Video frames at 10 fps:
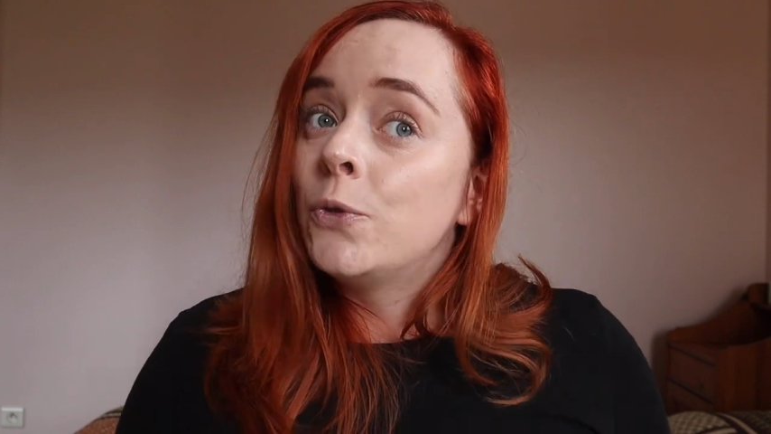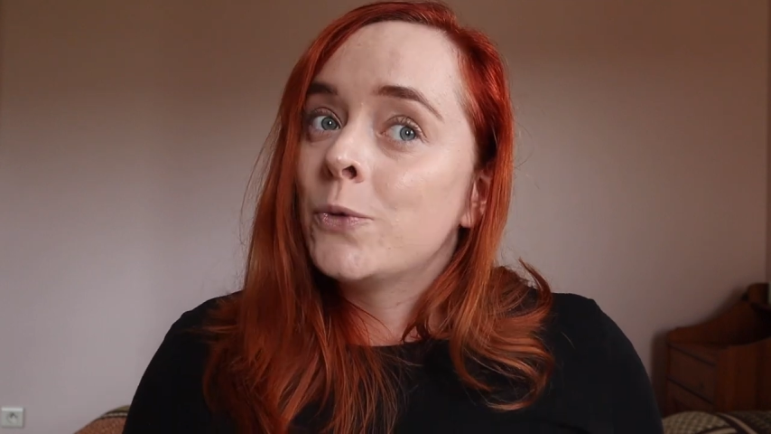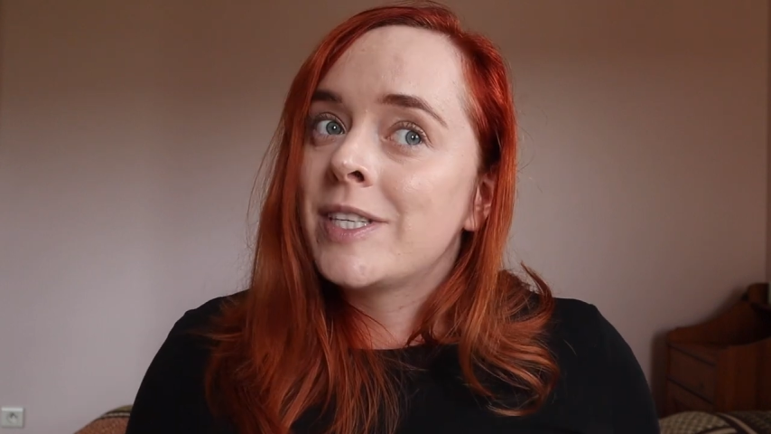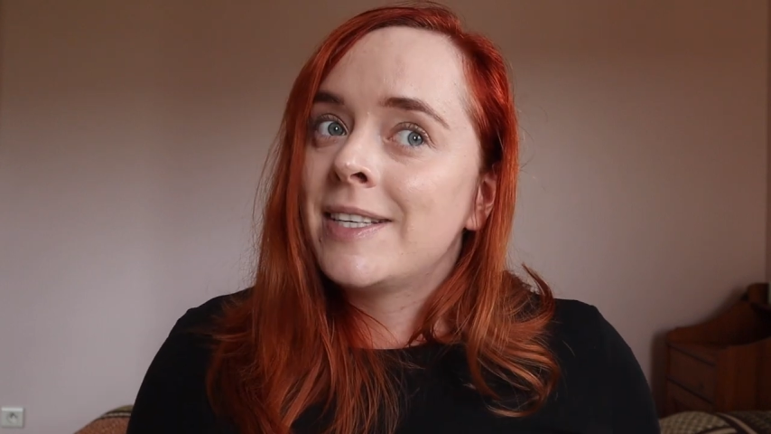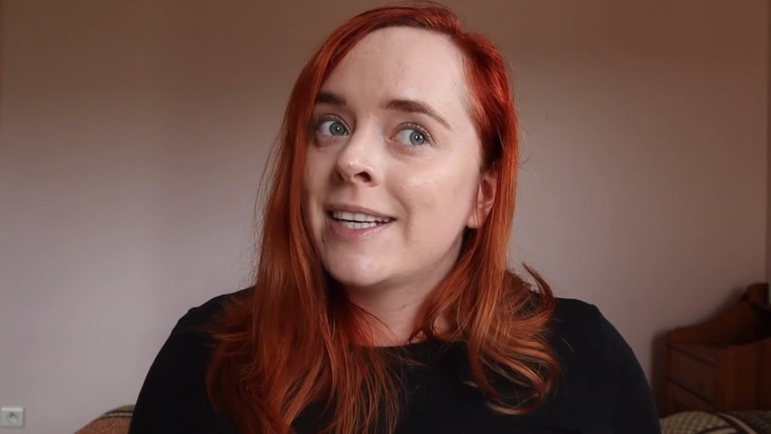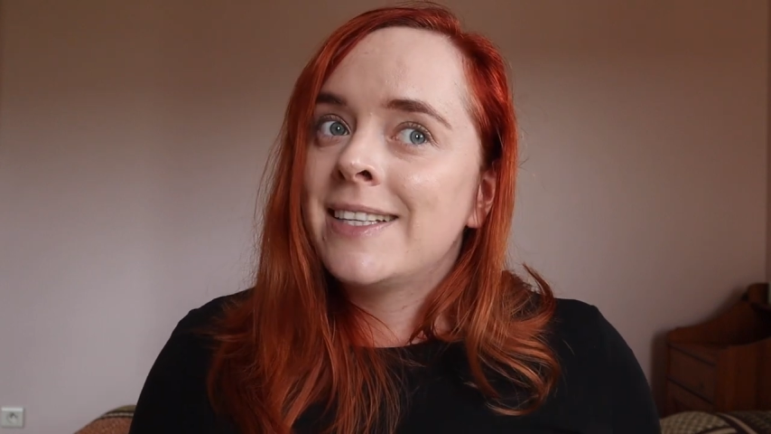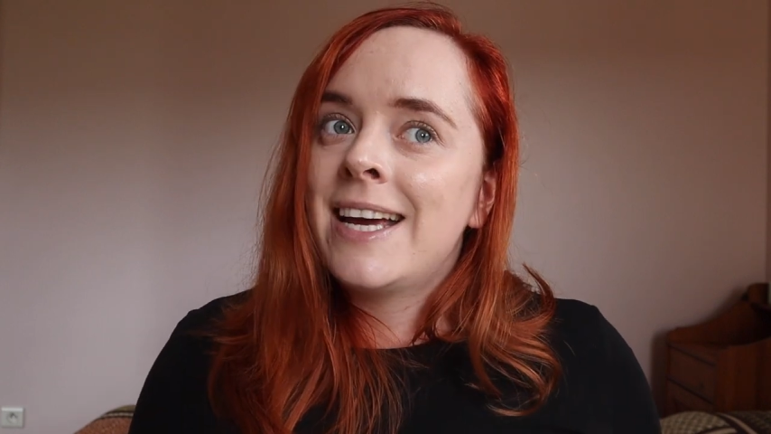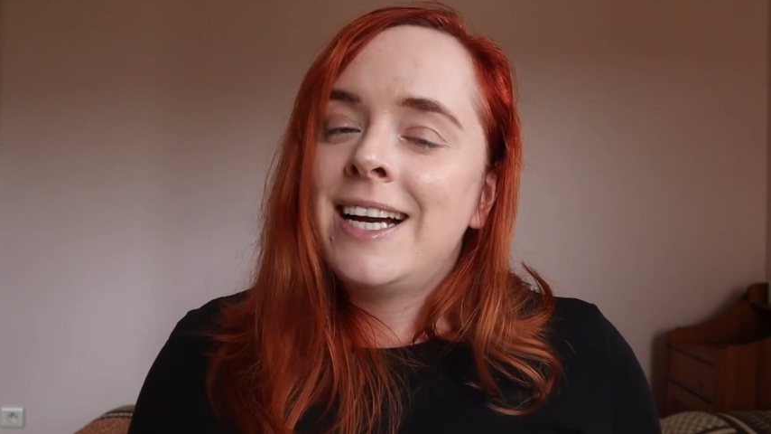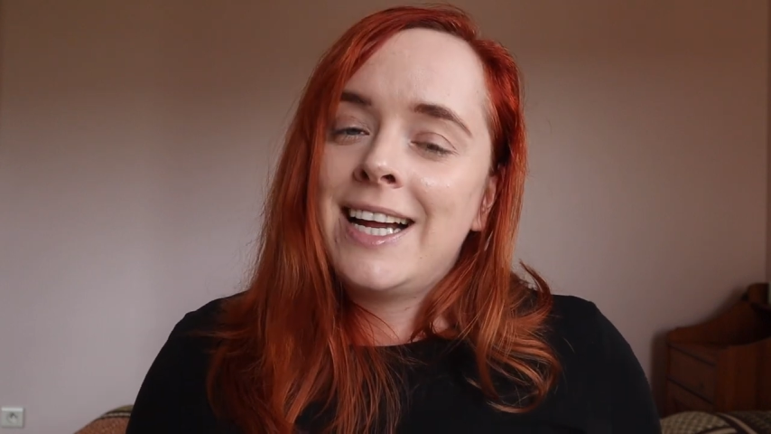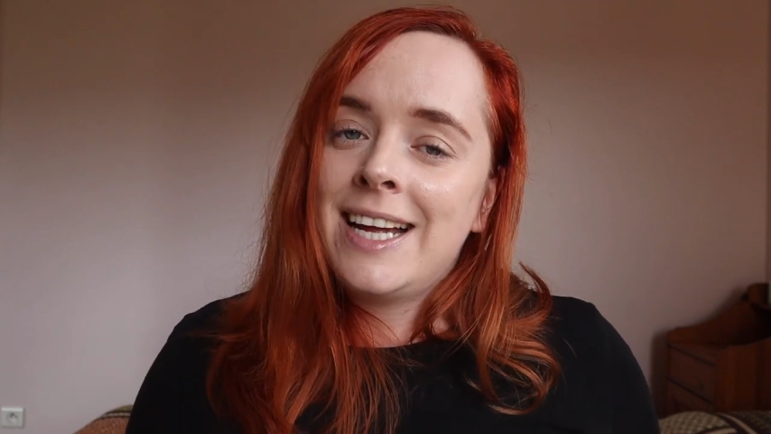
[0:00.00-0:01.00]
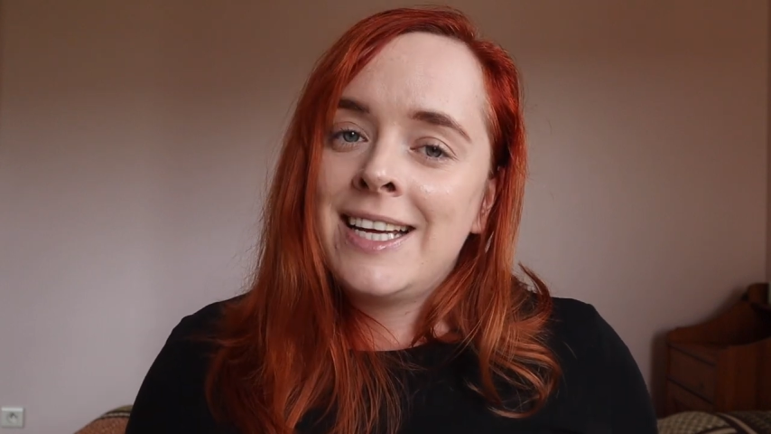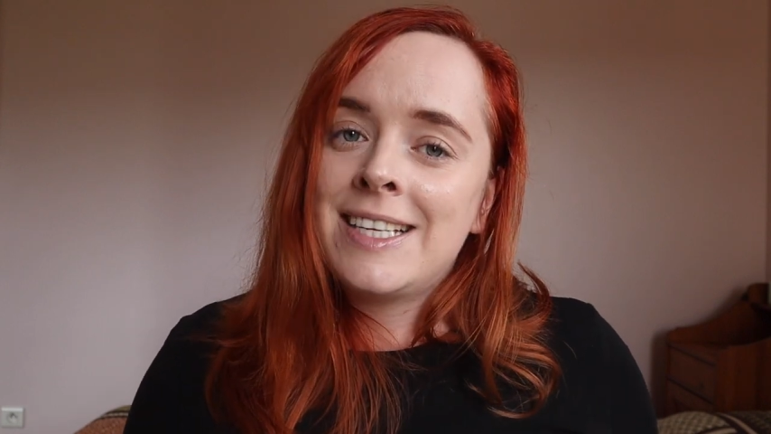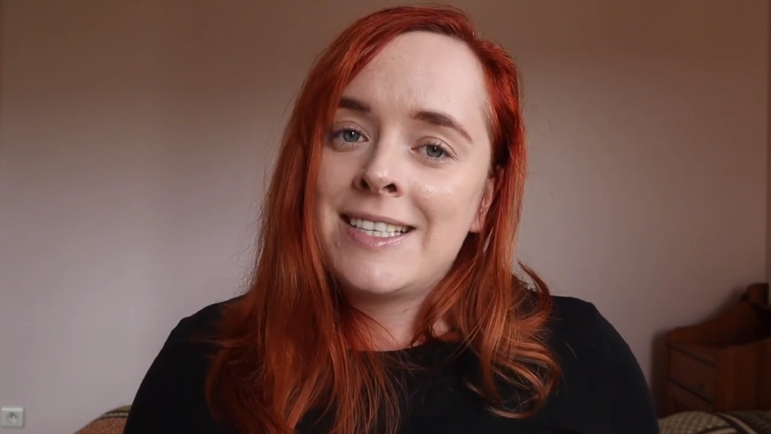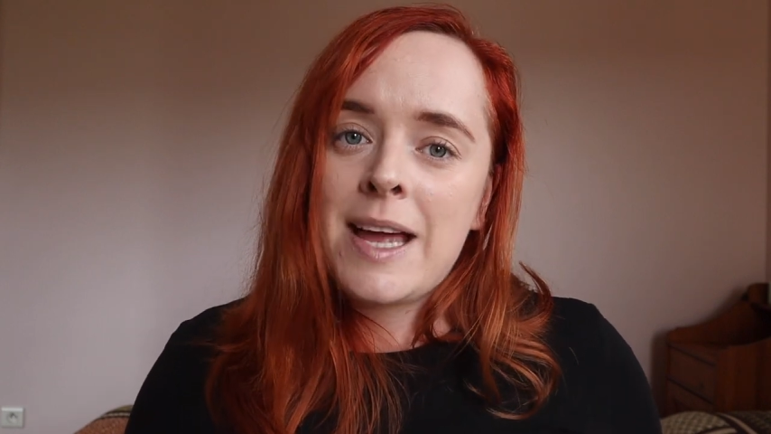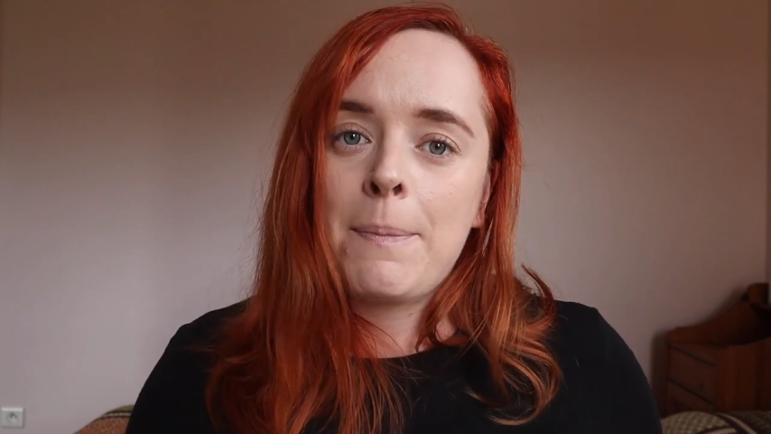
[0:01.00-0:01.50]
Donc Serre d'Aigle et
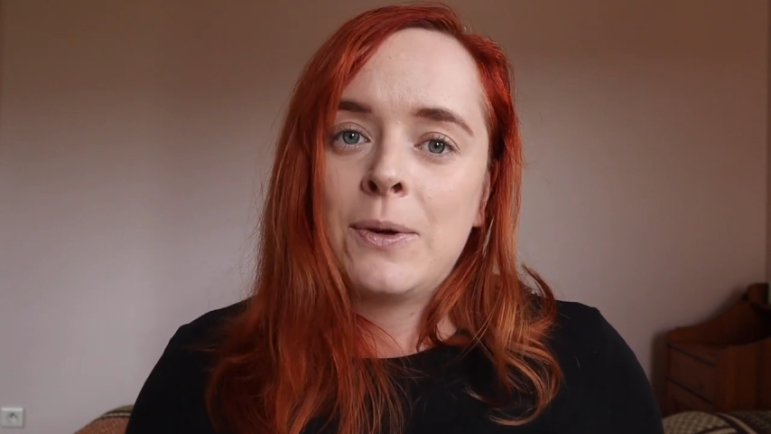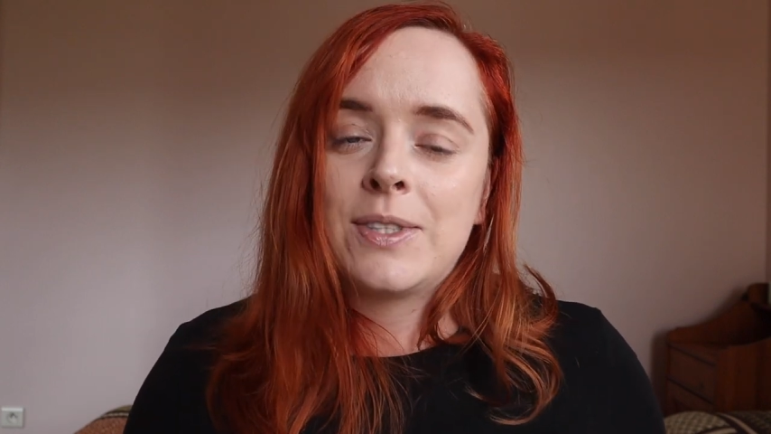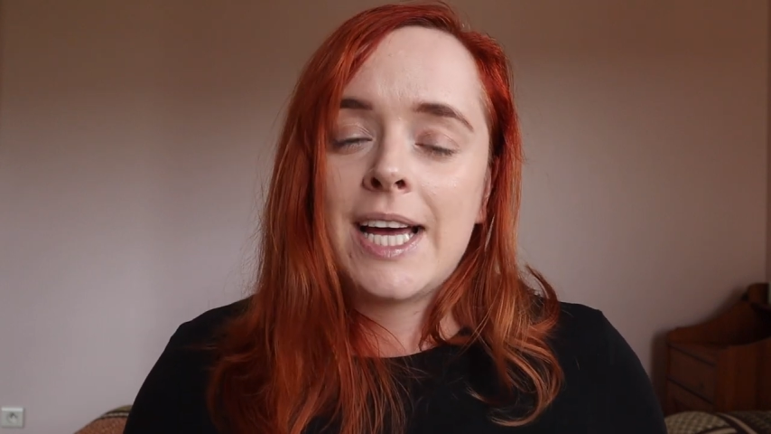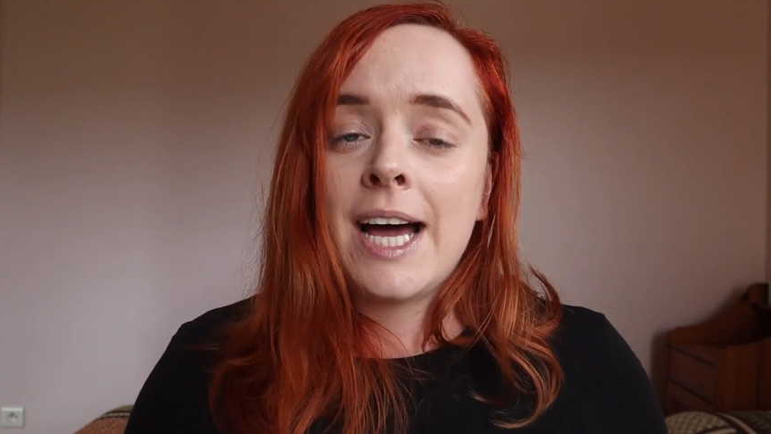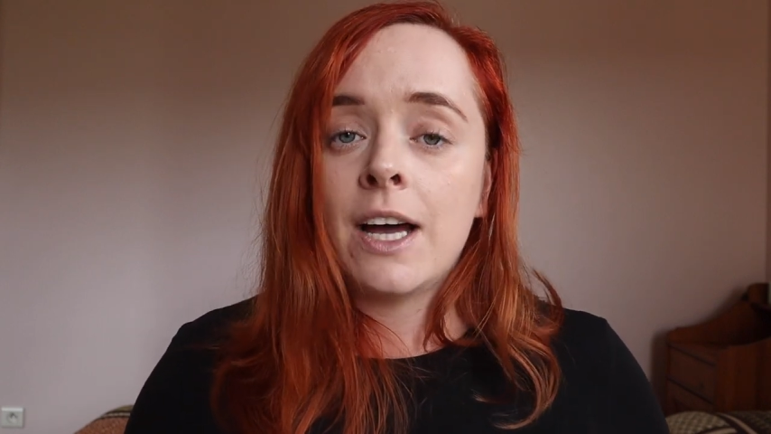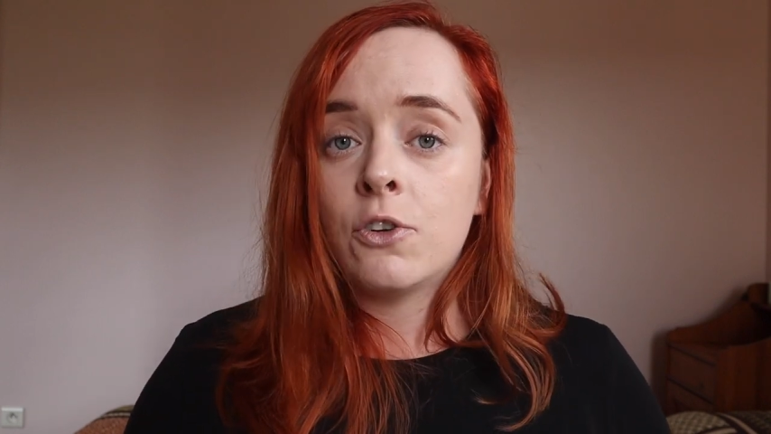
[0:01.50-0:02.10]
Serpentard.